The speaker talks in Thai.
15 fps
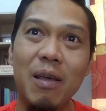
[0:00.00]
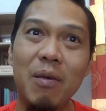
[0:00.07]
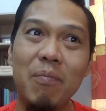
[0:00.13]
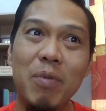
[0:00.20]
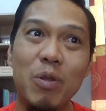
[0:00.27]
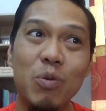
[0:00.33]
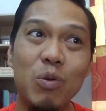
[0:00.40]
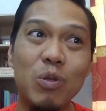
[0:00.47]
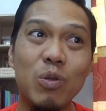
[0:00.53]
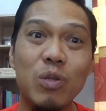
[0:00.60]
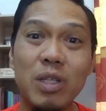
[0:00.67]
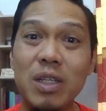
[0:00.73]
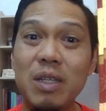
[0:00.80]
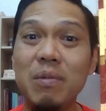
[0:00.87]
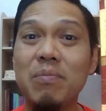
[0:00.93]
เป็นตัวตน
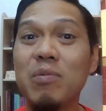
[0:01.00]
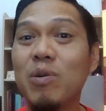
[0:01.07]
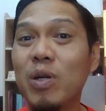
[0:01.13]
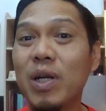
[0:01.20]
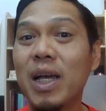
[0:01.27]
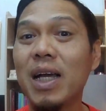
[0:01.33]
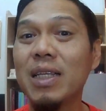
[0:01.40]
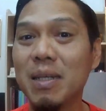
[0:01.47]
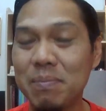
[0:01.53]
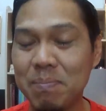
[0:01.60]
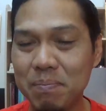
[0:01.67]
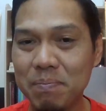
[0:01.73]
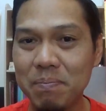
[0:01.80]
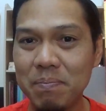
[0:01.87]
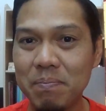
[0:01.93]
ที่ค่อนข้างจะ
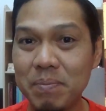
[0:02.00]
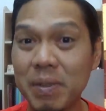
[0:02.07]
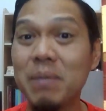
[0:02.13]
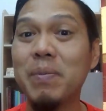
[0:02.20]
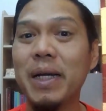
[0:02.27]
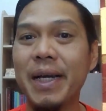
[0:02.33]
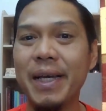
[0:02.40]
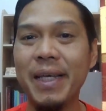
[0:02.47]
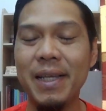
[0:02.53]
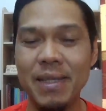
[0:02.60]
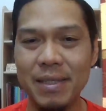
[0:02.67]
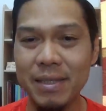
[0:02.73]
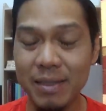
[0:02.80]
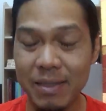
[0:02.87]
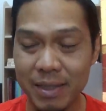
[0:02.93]
เปิดเผย
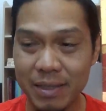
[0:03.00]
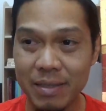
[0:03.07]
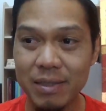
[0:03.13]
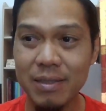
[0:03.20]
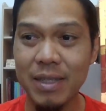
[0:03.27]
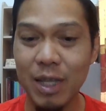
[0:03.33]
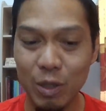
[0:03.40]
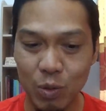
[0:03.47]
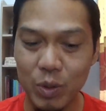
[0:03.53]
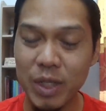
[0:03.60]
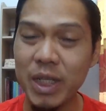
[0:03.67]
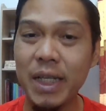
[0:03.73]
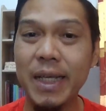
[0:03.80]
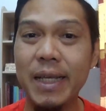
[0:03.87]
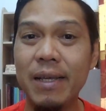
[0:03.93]
แต่งตัว
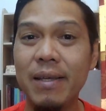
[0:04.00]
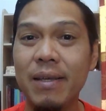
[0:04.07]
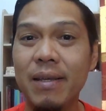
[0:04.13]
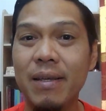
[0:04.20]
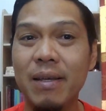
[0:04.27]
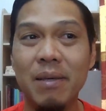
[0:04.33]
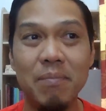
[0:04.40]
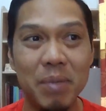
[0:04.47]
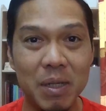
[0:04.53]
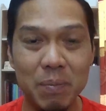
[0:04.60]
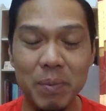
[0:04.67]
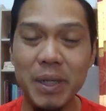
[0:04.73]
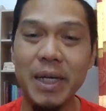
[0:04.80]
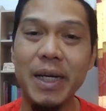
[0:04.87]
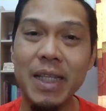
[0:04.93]
ดี เปิด
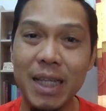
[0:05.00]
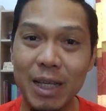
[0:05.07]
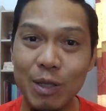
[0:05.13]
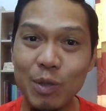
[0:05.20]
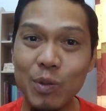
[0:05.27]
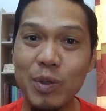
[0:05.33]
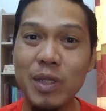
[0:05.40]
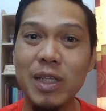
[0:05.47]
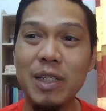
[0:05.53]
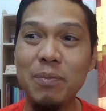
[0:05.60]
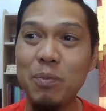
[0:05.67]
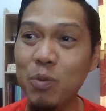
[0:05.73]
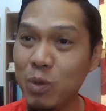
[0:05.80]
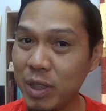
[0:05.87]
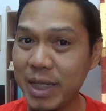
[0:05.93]
เผยแต่งตัวดี
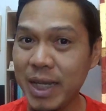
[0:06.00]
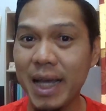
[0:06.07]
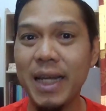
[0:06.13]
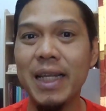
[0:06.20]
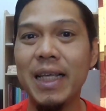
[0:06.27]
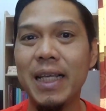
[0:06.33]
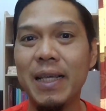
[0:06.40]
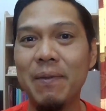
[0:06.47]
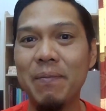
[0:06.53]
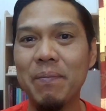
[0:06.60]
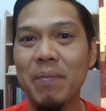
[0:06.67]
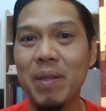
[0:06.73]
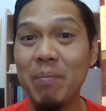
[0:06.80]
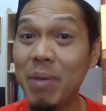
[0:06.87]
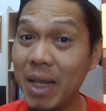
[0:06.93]
พูดจาดี
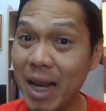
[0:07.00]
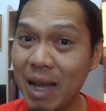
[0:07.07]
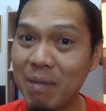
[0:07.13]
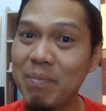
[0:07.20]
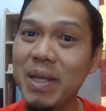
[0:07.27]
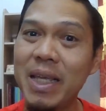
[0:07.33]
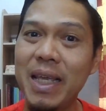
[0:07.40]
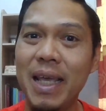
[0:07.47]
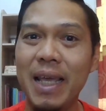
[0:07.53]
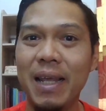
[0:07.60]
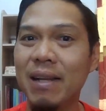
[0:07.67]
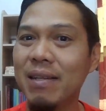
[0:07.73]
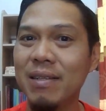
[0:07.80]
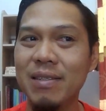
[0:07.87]
มีหลักมีเกณฑ์